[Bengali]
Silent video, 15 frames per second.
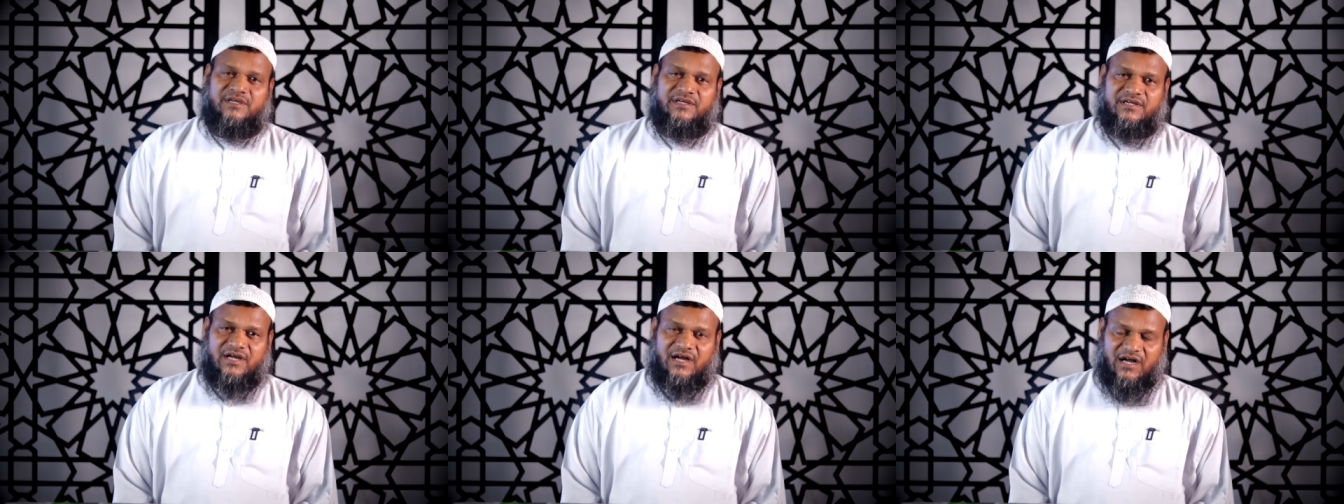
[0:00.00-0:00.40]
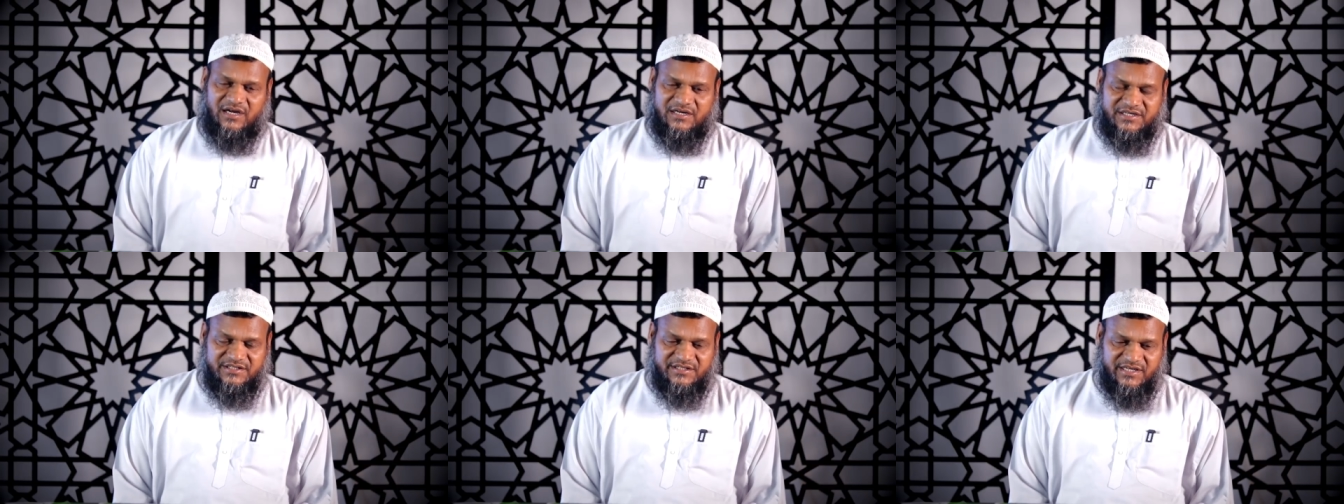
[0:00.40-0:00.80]
এই
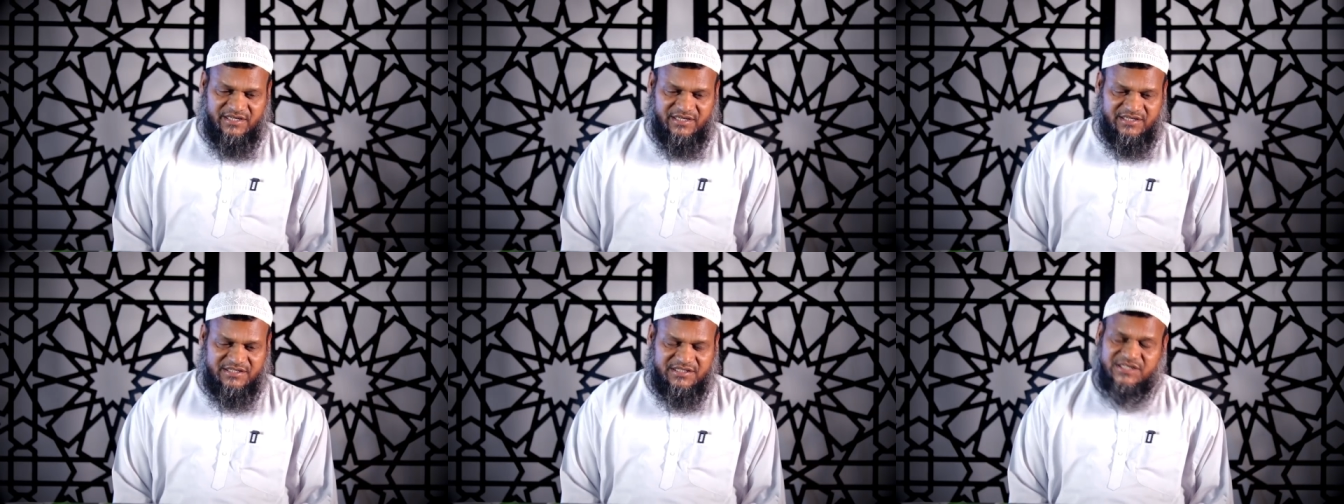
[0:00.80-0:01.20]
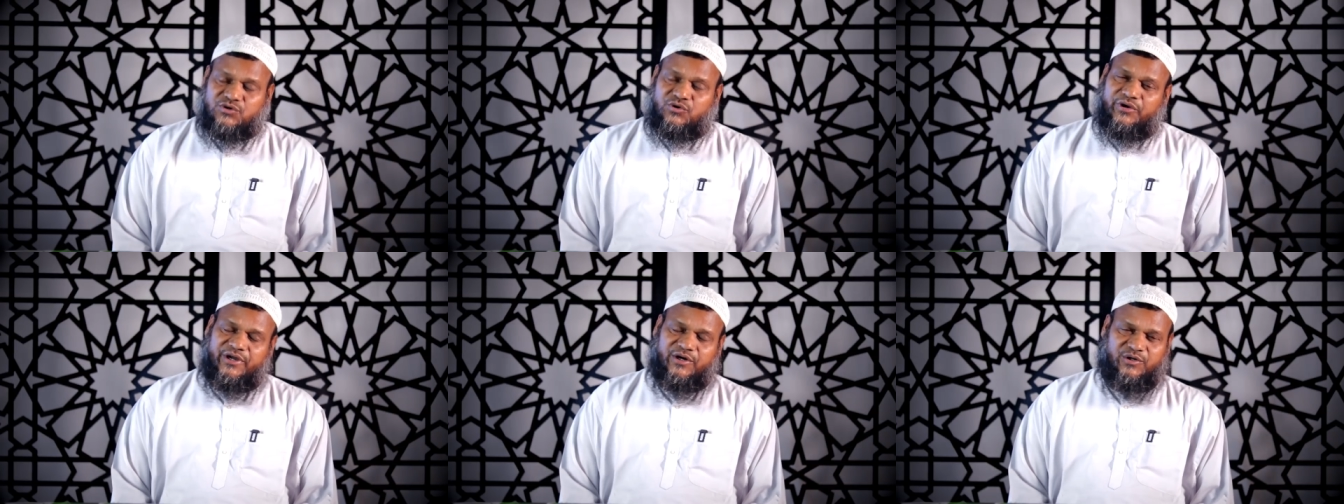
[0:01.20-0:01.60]
আকিদা কি
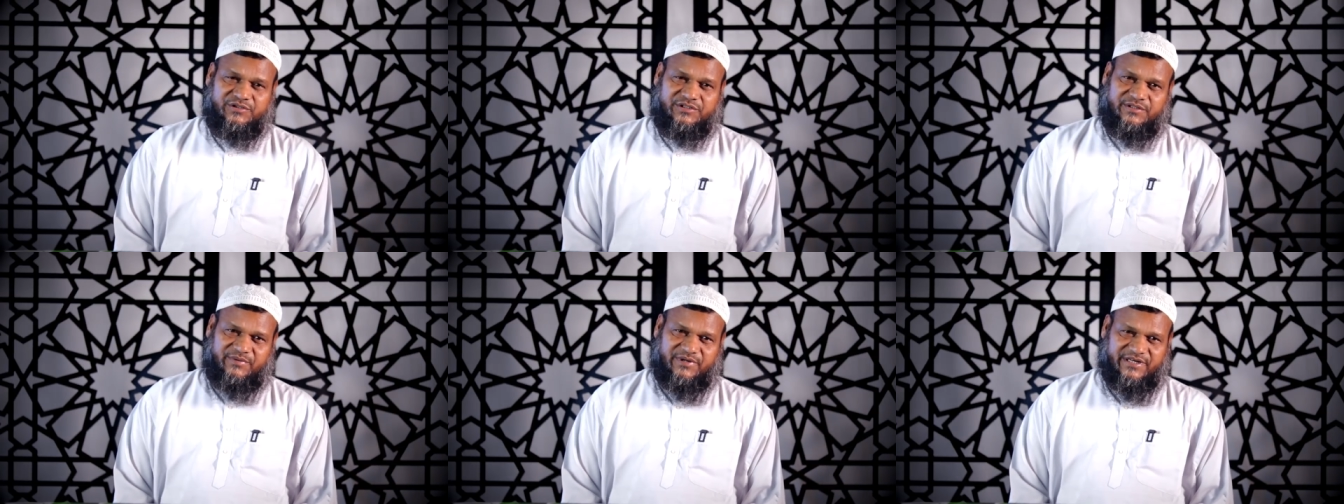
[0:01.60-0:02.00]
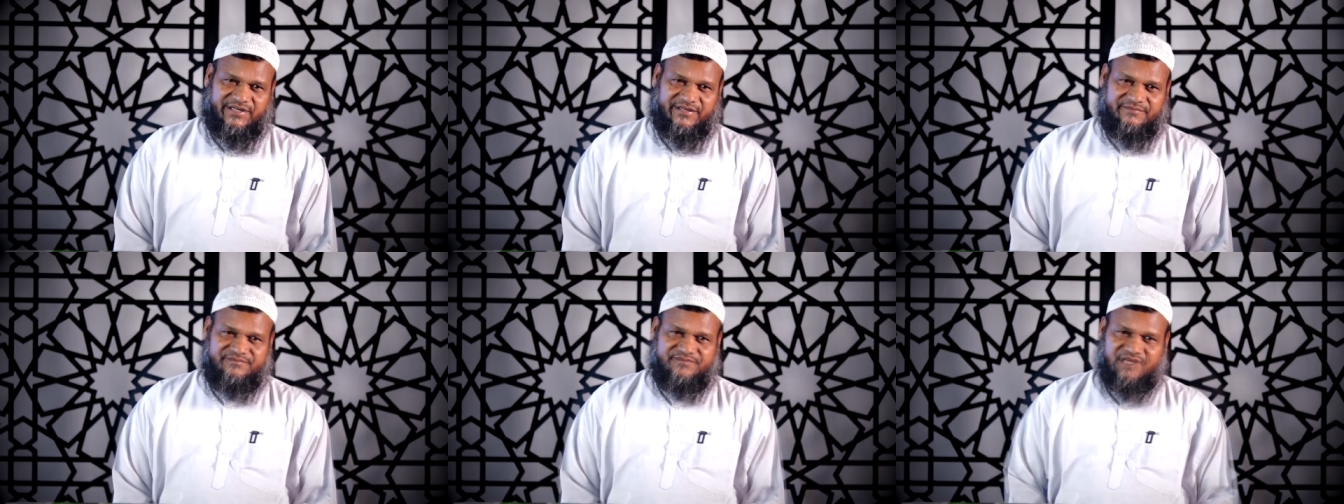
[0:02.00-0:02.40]
করে হতে
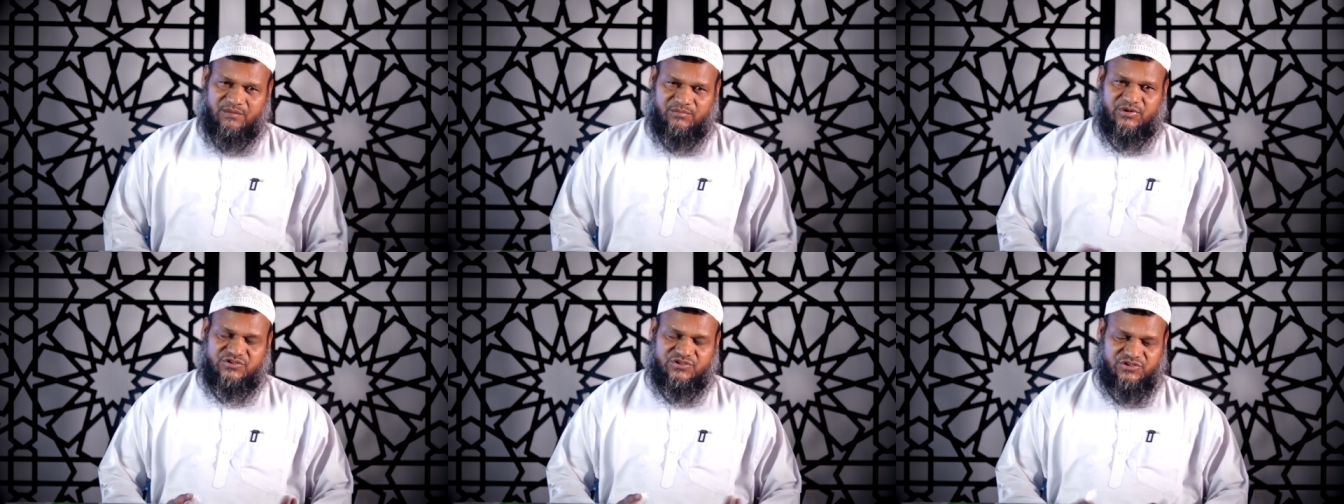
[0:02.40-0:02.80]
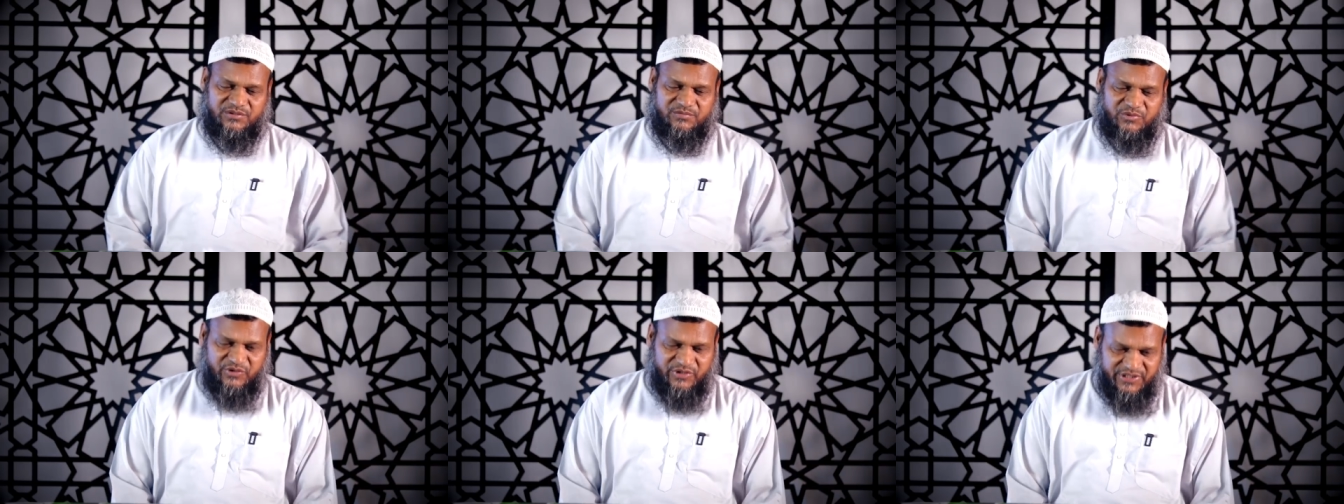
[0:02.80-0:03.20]
পারে আমরা
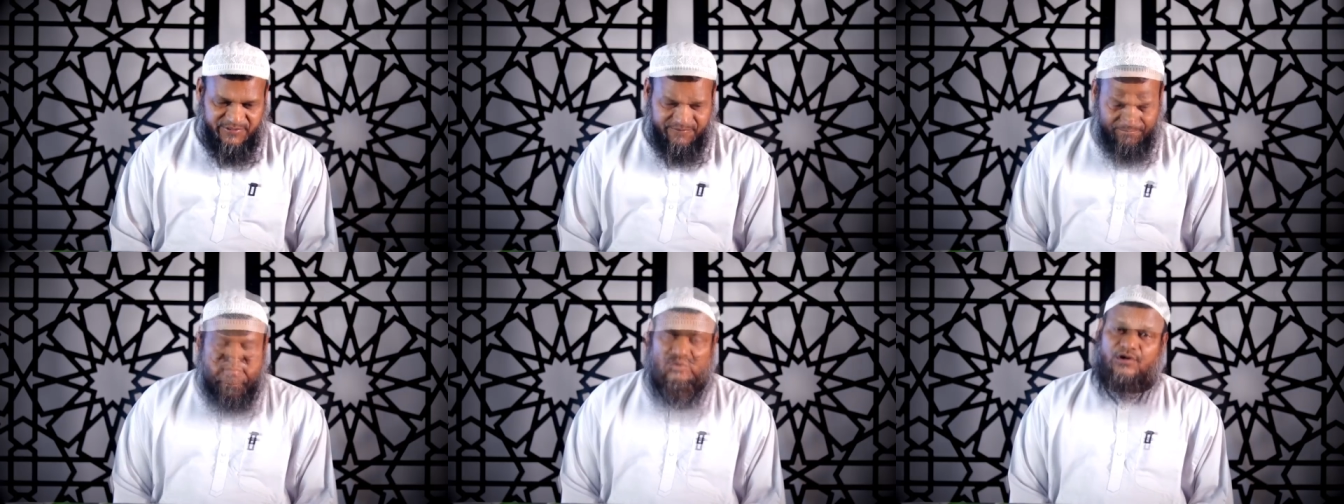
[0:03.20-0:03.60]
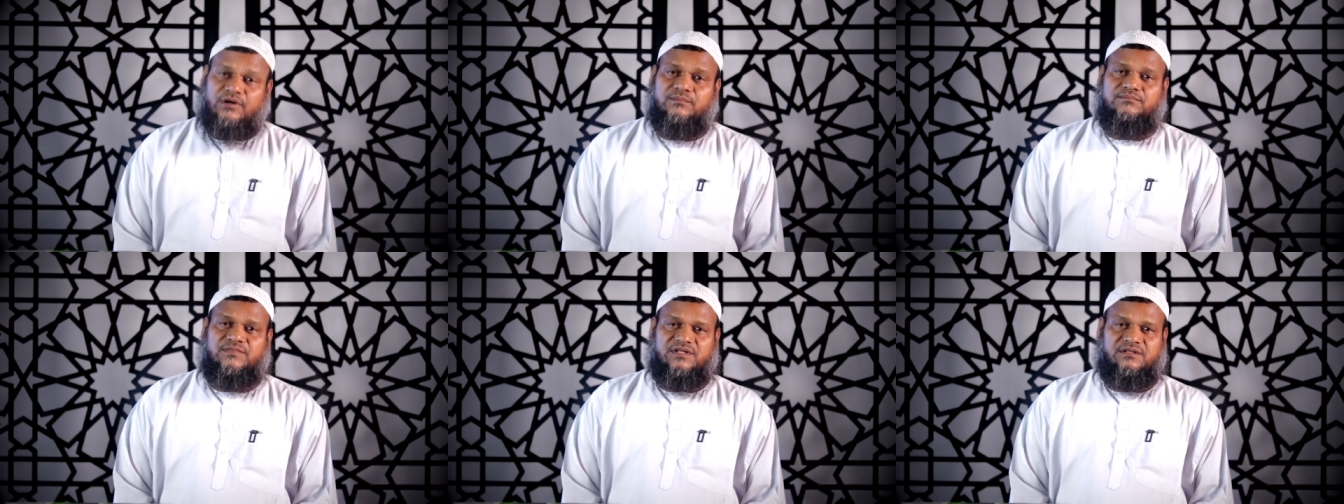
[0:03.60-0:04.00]
যদি বলি
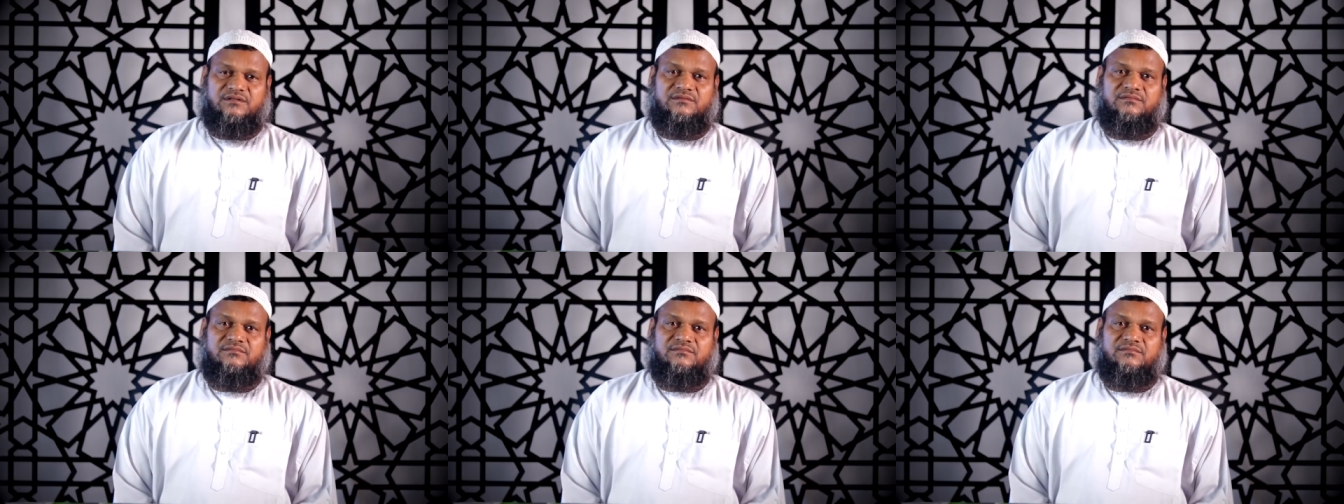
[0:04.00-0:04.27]
মোহাম্মদ